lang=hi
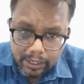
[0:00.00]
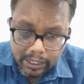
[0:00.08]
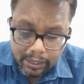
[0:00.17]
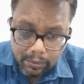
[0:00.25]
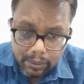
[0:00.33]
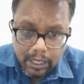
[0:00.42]

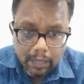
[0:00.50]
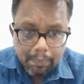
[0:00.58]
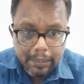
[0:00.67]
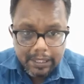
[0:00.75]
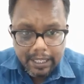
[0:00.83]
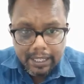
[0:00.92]
जेन उसका
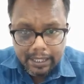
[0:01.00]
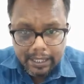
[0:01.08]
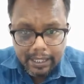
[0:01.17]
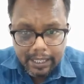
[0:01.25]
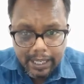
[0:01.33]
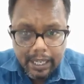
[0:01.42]
पीछा
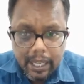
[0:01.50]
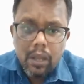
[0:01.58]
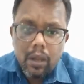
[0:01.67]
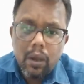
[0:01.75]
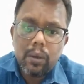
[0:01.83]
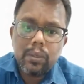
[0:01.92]
करती है
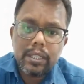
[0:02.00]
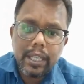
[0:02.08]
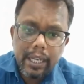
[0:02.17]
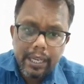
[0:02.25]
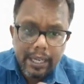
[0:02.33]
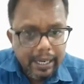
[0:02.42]
और उससे
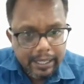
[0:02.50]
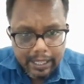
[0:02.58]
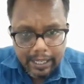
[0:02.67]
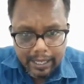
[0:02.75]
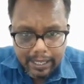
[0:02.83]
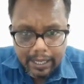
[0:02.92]
लड़ती
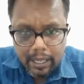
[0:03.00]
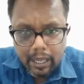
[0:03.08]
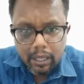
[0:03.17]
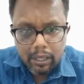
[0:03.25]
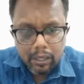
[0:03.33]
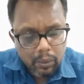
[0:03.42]
है
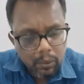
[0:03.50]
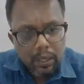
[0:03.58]
दोनों